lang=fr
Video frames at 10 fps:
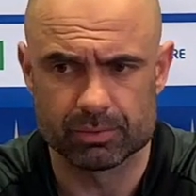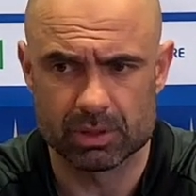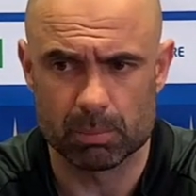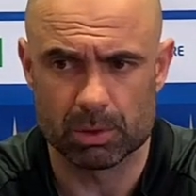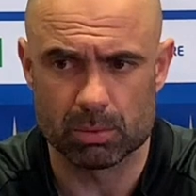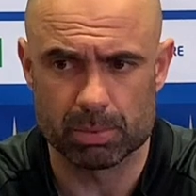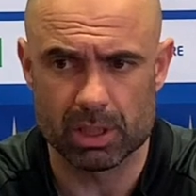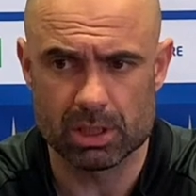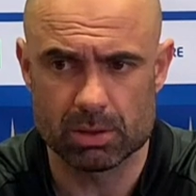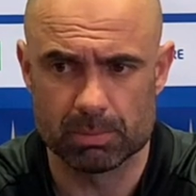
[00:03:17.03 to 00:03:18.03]
Ça peut être un
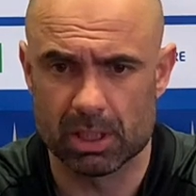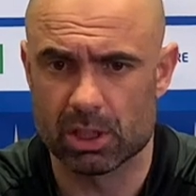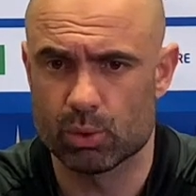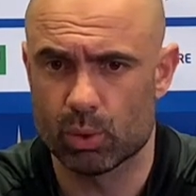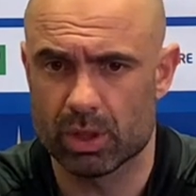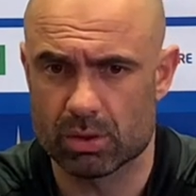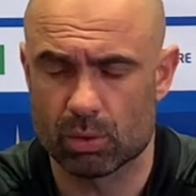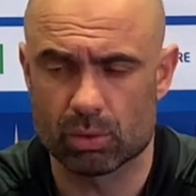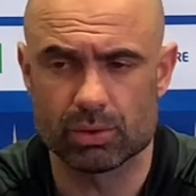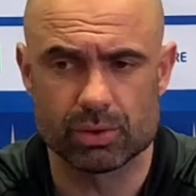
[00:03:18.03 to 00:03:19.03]
piège, mais les joueurs ils sont
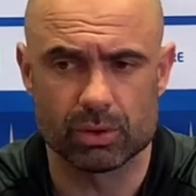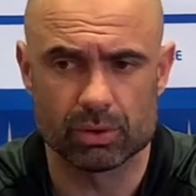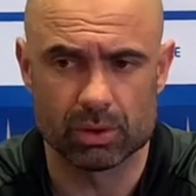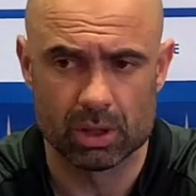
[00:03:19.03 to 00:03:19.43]
conscients.